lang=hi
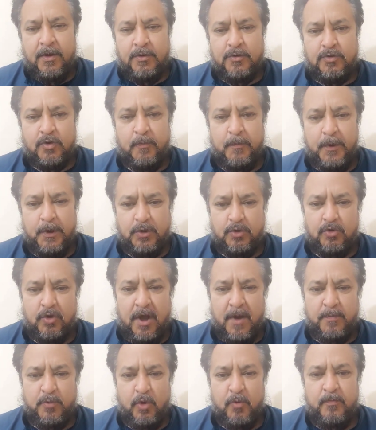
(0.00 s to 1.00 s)
तो फिर तो
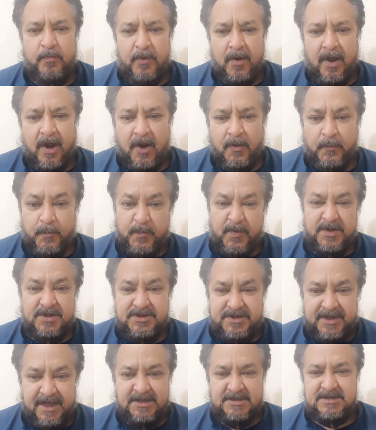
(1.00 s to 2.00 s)
आप कोई प्लॉट
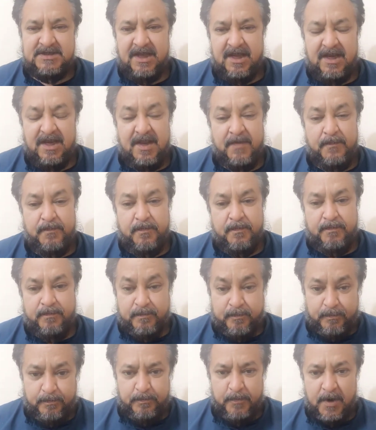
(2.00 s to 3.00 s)
परचेज करने
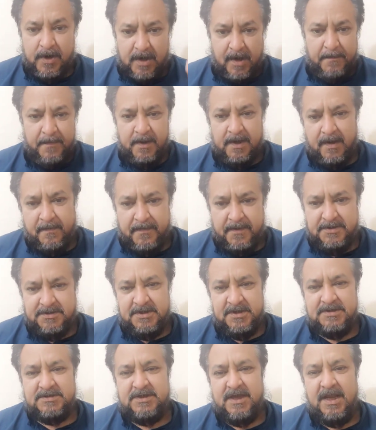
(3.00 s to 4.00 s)
पक्का पक्का
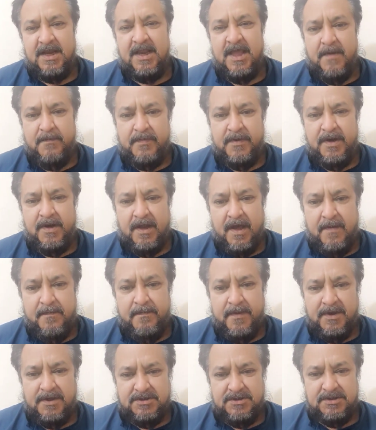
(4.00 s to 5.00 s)
परचेज कर लें अपने नाम
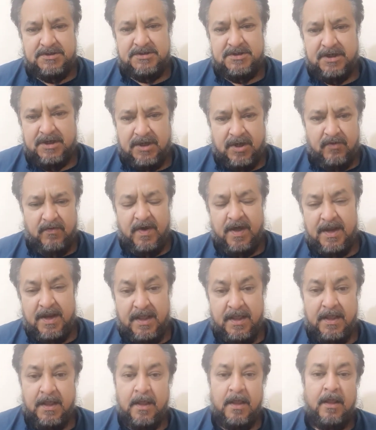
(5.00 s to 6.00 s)
पे रजिस्टर्ड करवा
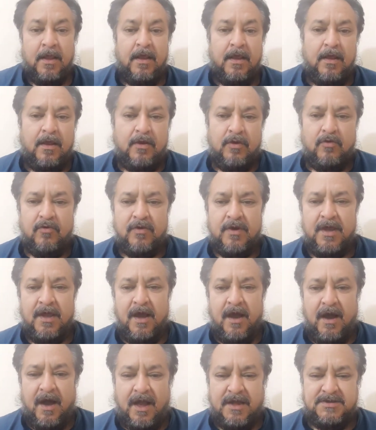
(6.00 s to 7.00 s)
लें क्योंकि
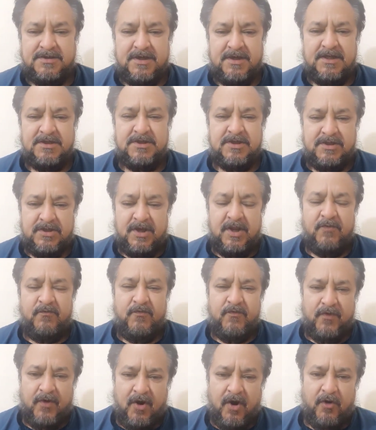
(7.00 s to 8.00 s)
आजकल जितने
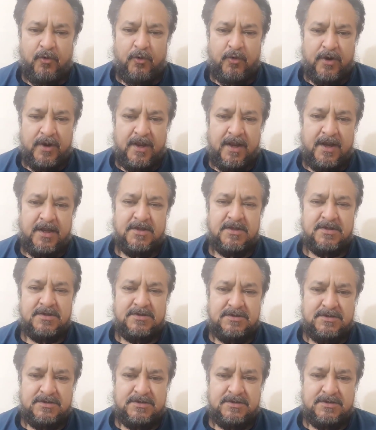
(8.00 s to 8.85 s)
फ्रॉड हो रहे हैं ना जिस